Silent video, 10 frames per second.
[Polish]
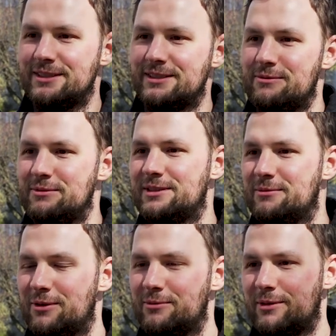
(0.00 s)
Jestem,
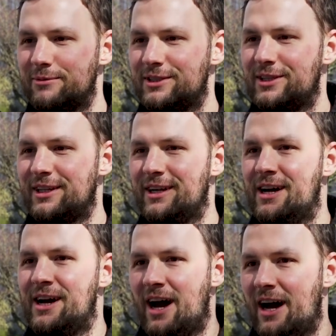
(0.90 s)
jestem dobrej myśli,
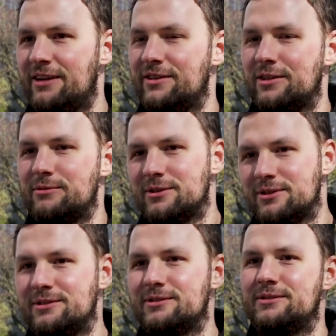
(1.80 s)
ale wiadomo,
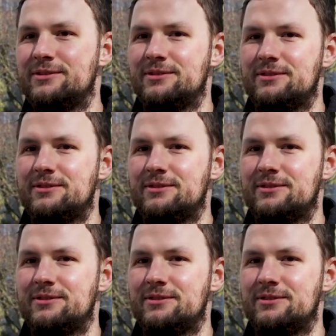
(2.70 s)
no,